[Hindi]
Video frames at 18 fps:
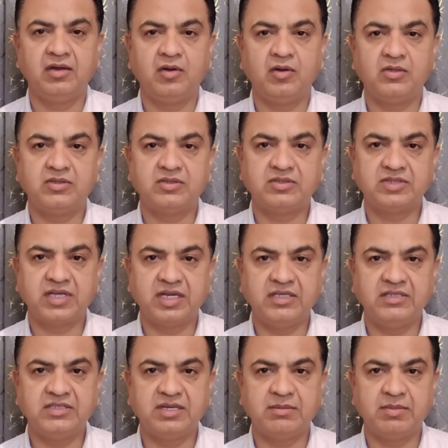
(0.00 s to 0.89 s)
और
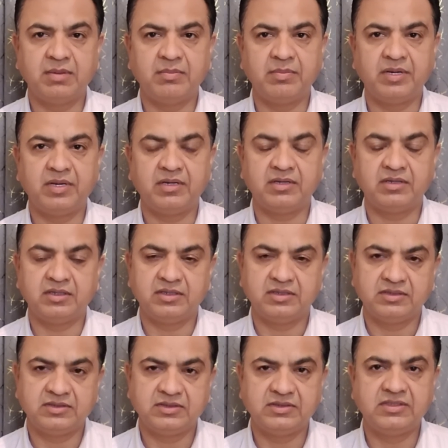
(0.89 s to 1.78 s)
सही समय पर
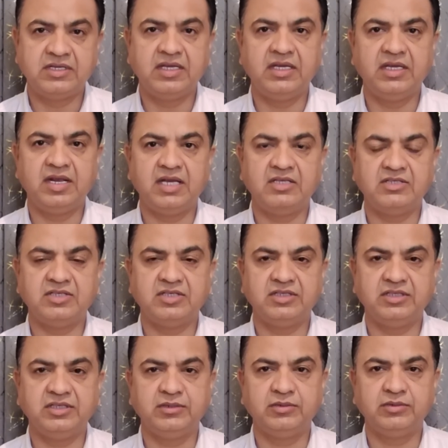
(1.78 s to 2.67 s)
सही
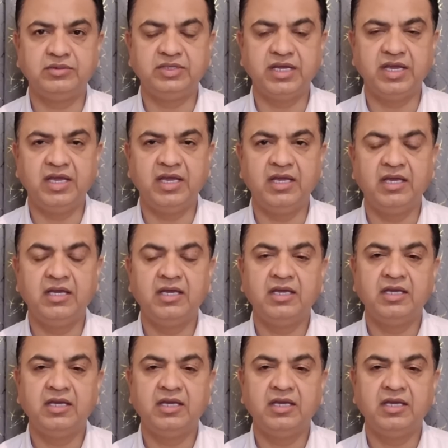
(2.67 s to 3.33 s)
राजनीति होती है